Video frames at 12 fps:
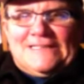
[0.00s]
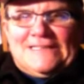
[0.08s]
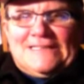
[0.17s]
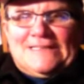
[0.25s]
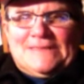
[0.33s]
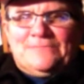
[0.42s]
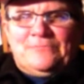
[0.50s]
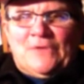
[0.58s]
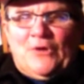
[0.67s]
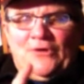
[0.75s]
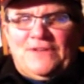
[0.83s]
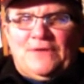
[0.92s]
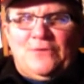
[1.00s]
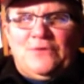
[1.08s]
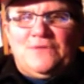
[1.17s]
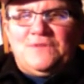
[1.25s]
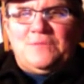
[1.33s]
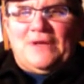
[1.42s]
Ähm, heute
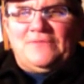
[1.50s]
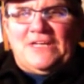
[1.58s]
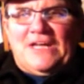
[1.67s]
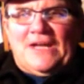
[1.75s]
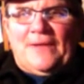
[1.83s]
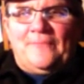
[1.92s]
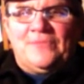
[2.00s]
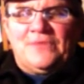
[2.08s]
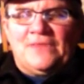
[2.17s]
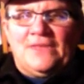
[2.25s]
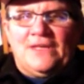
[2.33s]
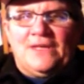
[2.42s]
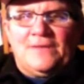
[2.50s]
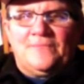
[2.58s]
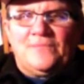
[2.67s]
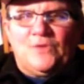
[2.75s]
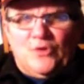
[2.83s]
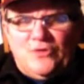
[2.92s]
hören Sie mal wieder einen
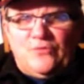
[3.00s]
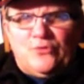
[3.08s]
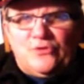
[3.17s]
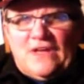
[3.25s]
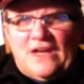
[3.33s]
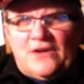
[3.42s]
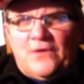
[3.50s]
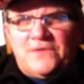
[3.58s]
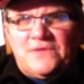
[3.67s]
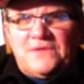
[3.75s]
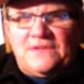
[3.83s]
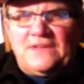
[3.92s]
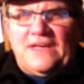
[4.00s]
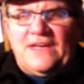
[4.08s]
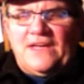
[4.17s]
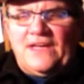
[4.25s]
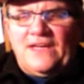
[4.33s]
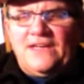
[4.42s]
ähm, neuen Vortrag aus
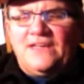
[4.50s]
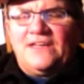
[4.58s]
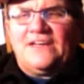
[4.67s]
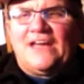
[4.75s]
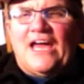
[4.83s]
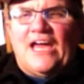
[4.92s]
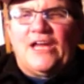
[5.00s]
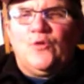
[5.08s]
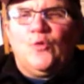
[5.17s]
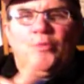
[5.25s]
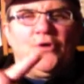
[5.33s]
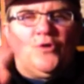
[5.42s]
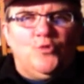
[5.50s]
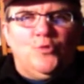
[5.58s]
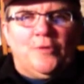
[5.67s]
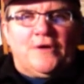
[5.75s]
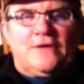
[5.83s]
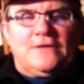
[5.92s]
der Reihe Hein Lopa
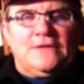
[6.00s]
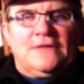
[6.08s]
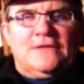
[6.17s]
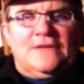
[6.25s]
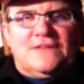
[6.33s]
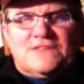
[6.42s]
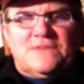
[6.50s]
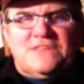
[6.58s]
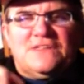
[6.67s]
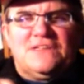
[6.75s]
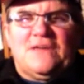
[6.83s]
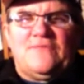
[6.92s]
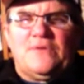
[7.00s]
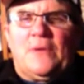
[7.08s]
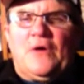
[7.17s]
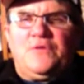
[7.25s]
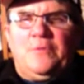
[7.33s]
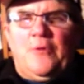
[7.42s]
über. Sie wissen, das haben wir
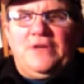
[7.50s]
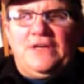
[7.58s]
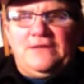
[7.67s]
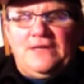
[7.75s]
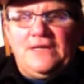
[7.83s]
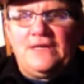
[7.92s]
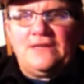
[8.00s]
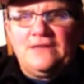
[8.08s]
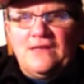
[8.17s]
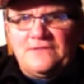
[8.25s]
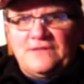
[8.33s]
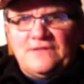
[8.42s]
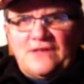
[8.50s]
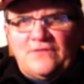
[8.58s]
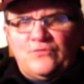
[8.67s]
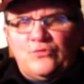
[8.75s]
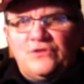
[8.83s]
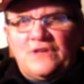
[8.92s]
mal ausprobiert. Das ist
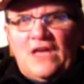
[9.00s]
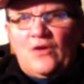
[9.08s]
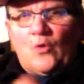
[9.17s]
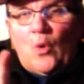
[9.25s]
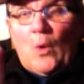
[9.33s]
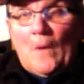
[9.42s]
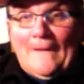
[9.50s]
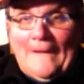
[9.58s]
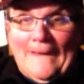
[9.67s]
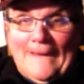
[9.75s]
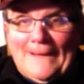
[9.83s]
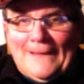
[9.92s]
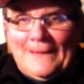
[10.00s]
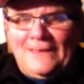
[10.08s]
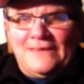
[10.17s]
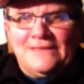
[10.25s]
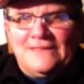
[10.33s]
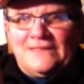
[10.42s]
ein Vortrag online.
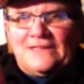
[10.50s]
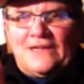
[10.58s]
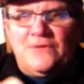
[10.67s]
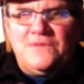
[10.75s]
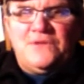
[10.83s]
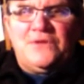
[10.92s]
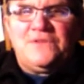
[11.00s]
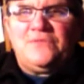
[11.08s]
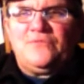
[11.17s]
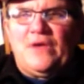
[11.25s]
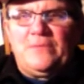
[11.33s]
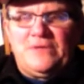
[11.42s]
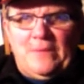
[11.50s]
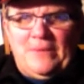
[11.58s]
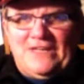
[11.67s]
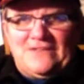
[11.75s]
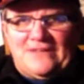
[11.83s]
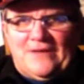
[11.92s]
Da können Sie kostenfrei mit
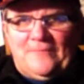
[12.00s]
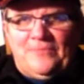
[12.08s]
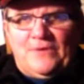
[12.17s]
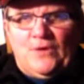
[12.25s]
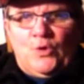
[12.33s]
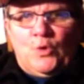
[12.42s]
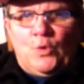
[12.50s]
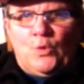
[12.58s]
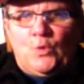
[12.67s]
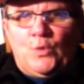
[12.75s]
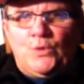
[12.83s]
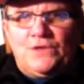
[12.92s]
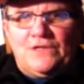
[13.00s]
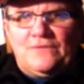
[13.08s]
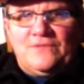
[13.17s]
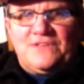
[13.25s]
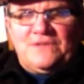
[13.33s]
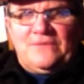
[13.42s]
dabei sein. Und äh,
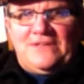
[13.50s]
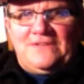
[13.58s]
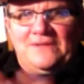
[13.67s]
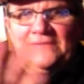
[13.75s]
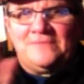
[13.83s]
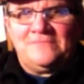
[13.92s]
wissen Sie was?